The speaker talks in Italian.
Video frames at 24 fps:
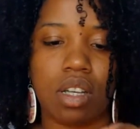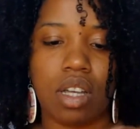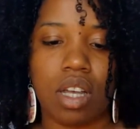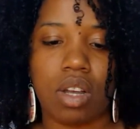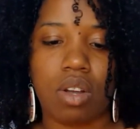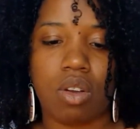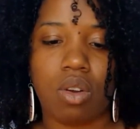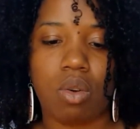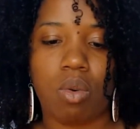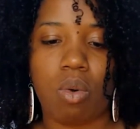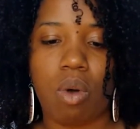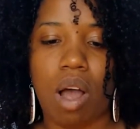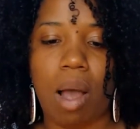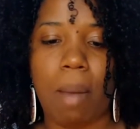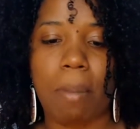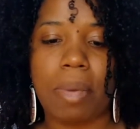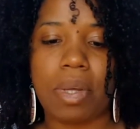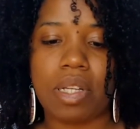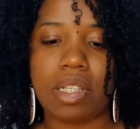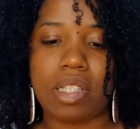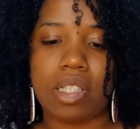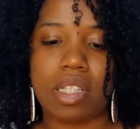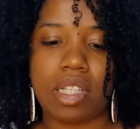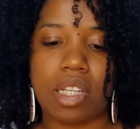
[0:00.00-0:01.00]
ecco qua
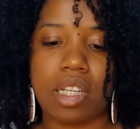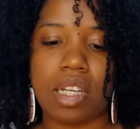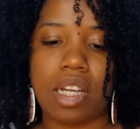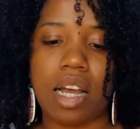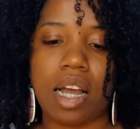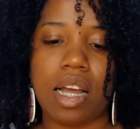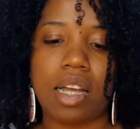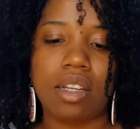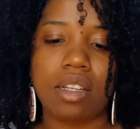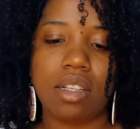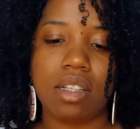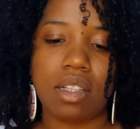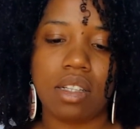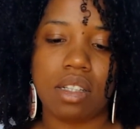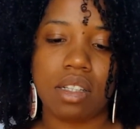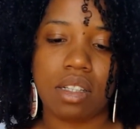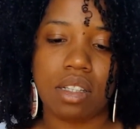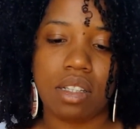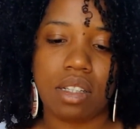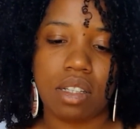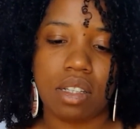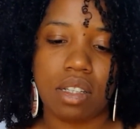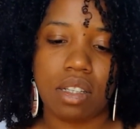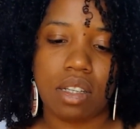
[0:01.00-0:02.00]
pastica
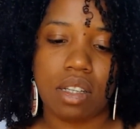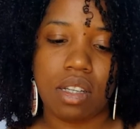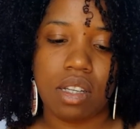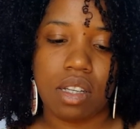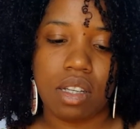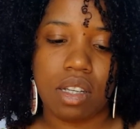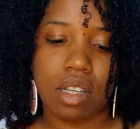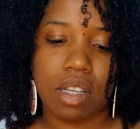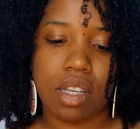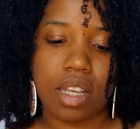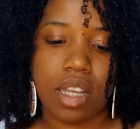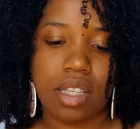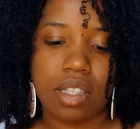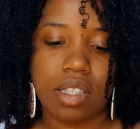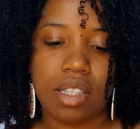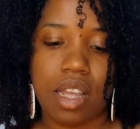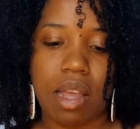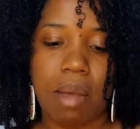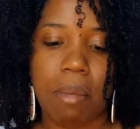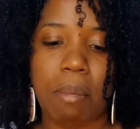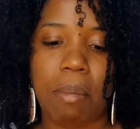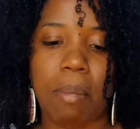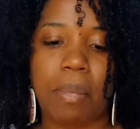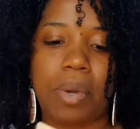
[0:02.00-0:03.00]
che è
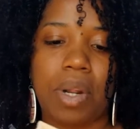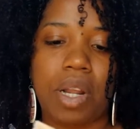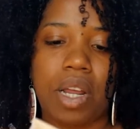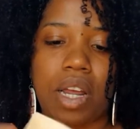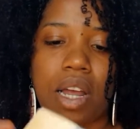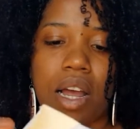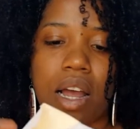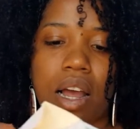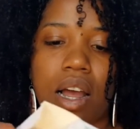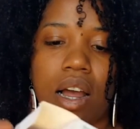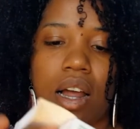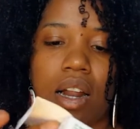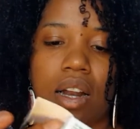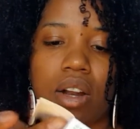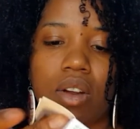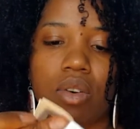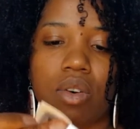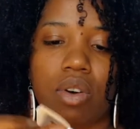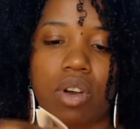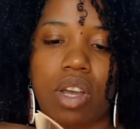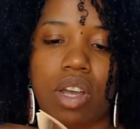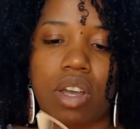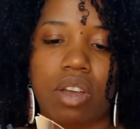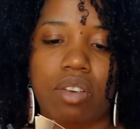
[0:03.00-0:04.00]
sempre
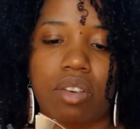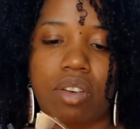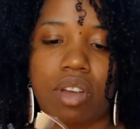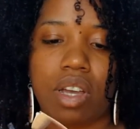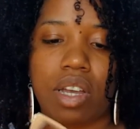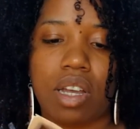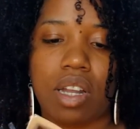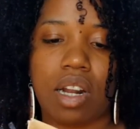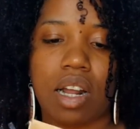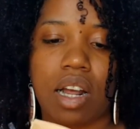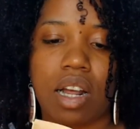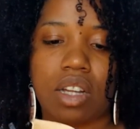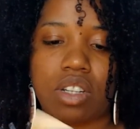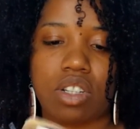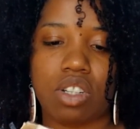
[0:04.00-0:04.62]
aloe vera